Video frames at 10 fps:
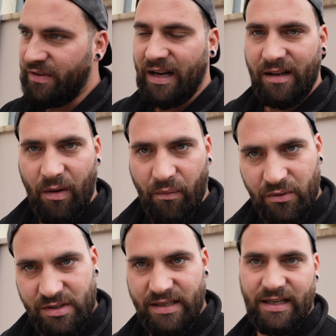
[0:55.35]
wie das auch
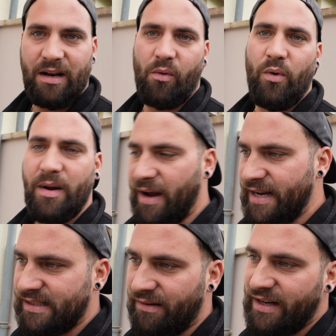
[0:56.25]
funktioniert hat ohne
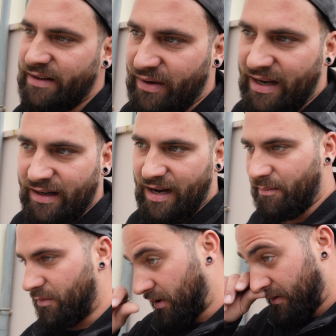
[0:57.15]
Meister, weil die Fragen
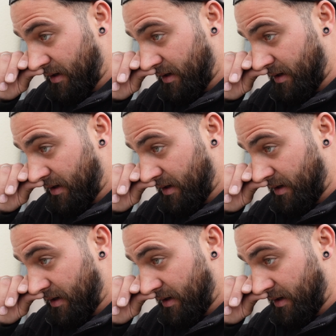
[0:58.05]
kamen äh,